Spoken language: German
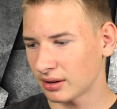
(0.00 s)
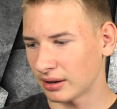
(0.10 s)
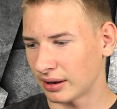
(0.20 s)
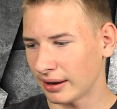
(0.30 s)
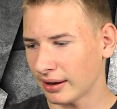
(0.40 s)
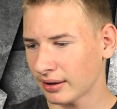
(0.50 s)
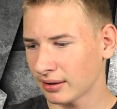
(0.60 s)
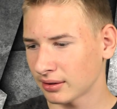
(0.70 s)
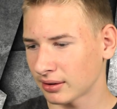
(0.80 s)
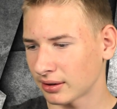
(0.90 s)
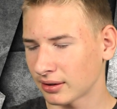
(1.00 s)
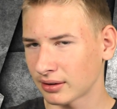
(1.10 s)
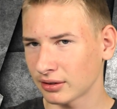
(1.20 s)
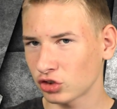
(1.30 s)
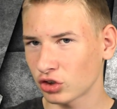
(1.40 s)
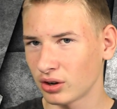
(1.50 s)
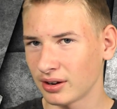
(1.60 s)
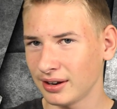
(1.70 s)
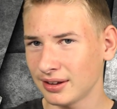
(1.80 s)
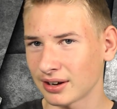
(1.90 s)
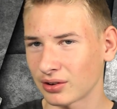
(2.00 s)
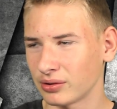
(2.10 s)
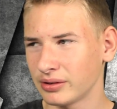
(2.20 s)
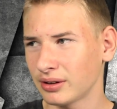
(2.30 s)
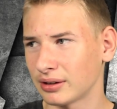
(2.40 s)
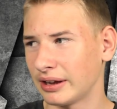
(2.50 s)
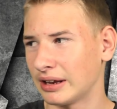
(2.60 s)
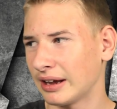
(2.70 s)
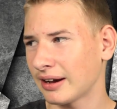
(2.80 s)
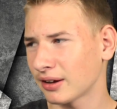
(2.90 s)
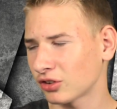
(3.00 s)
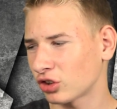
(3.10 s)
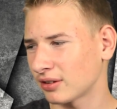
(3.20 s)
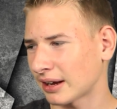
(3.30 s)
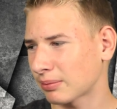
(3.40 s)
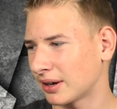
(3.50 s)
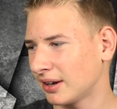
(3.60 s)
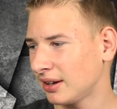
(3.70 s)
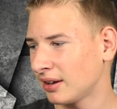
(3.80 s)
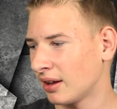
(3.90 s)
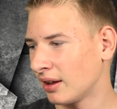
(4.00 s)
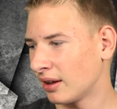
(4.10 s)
lehrerischen Hintergrund. Nee, lehrerischen sagt man nicht.